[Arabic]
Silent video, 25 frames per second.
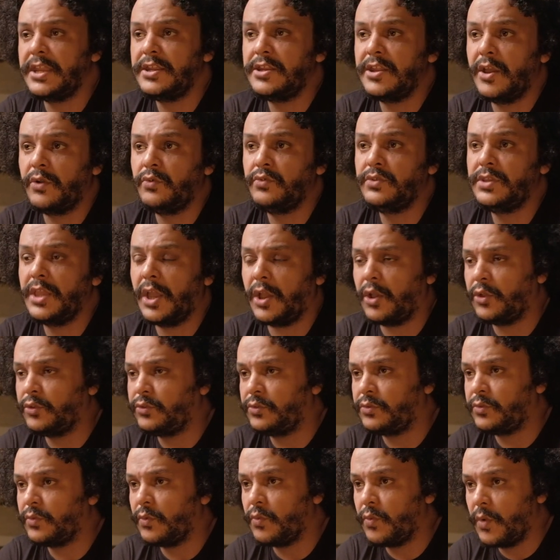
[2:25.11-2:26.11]
انه
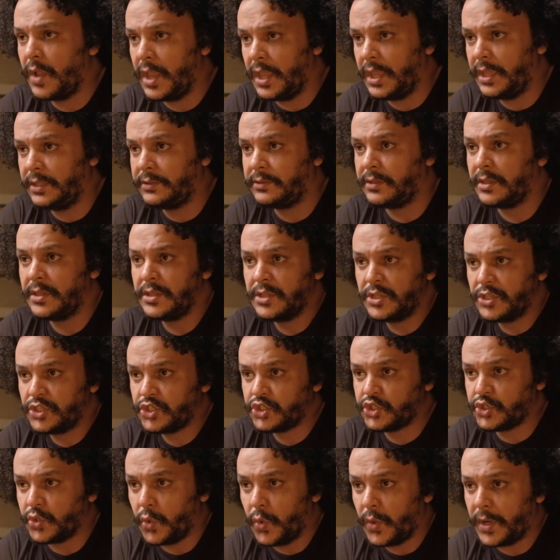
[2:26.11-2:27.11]
ياخذ واحد
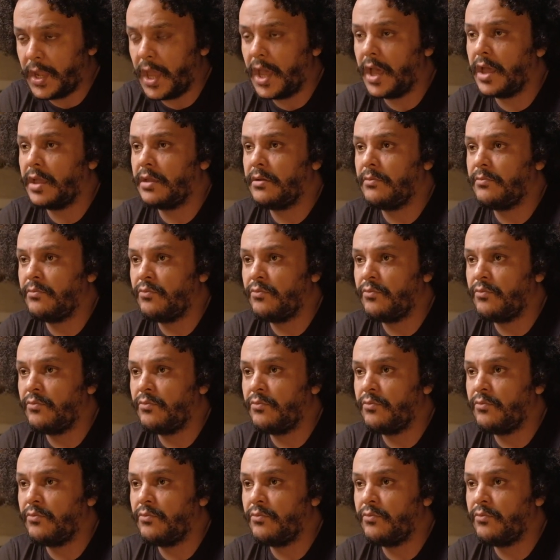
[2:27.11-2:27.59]
صوره